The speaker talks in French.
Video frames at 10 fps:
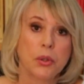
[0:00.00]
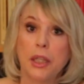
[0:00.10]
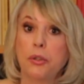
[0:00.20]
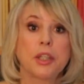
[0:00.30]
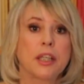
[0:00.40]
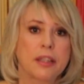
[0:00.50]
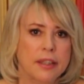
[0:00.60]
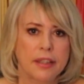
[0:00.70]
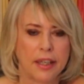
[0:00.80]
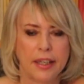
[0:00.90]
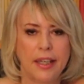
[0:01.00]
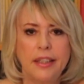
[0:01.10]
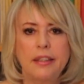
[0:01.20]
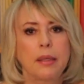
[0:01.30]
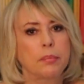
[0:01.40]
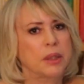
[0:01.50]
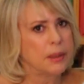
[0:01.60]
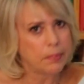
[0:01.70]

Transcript: déconnecté des réalités, mais ce n'est